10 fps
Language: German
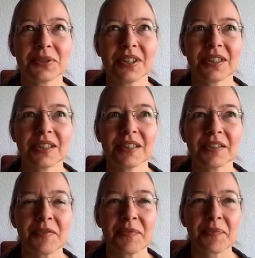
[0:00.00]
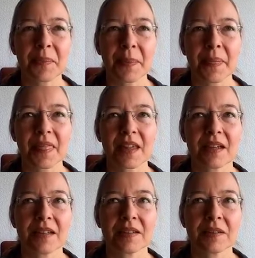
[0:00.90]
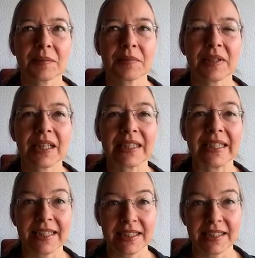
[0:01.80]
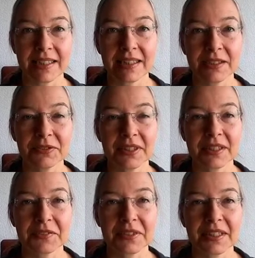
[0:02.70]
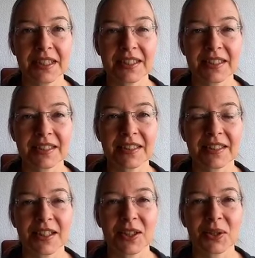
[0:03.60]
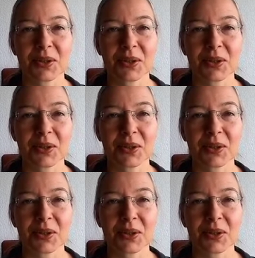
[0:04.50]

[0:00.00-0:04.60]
für ähm, ein Jäckchen, definitiv ein Jäckchen.